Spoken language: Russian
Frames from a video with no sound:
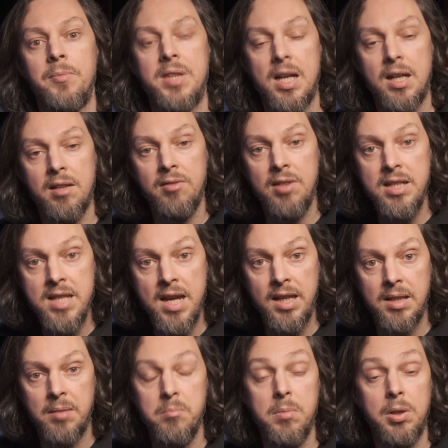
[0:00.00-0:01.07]
так и в
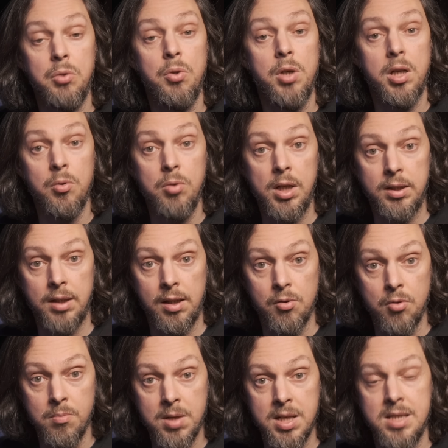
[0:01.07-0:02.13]
линейном, минуя регулятор
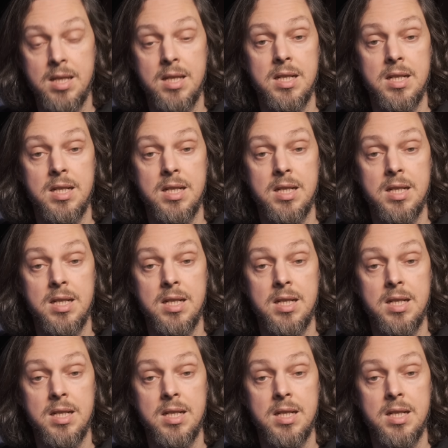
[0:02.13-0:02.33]
громкости,